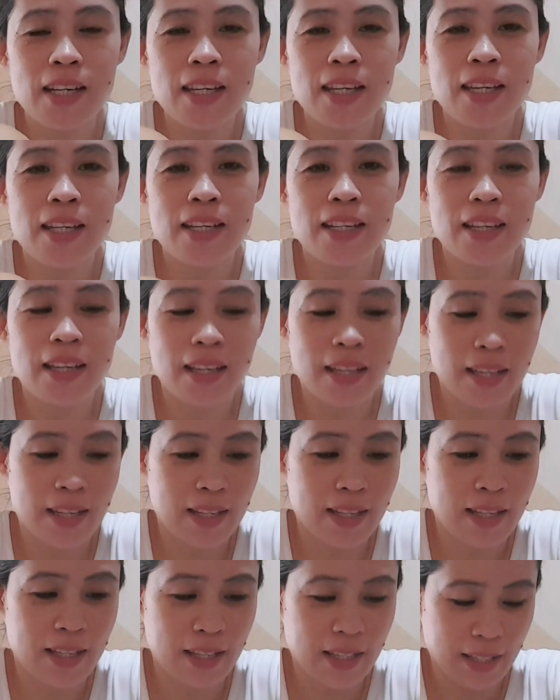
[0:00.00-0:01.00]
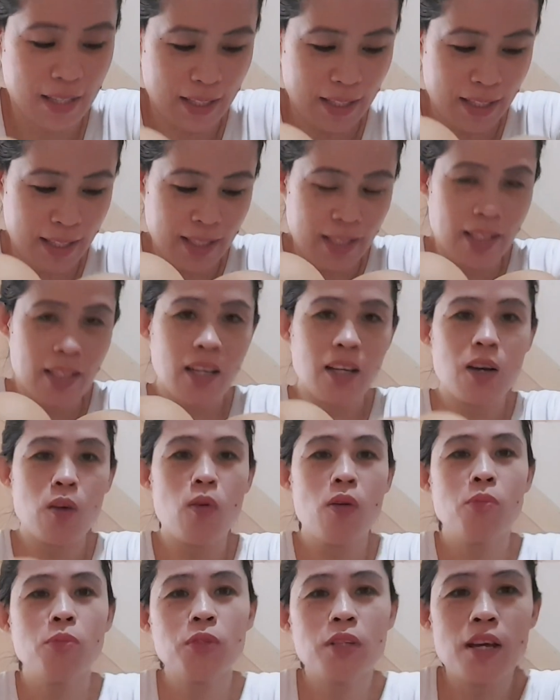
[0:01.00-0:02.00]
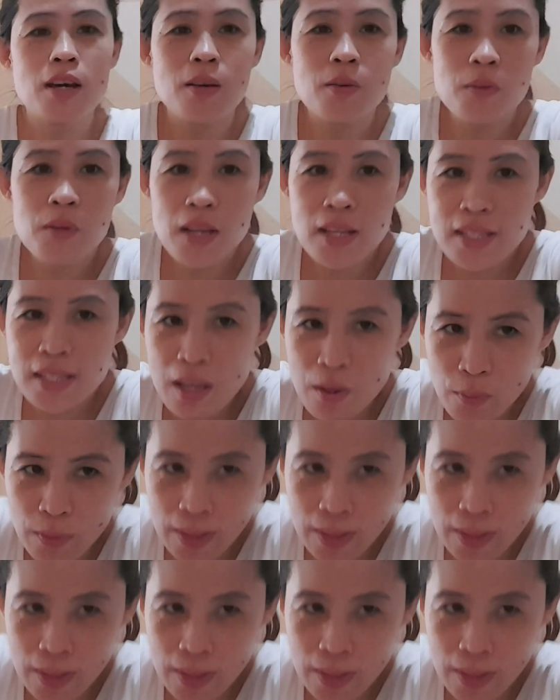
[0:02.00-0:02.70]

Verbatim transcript: ayan. Gagawa muna ako guys ha.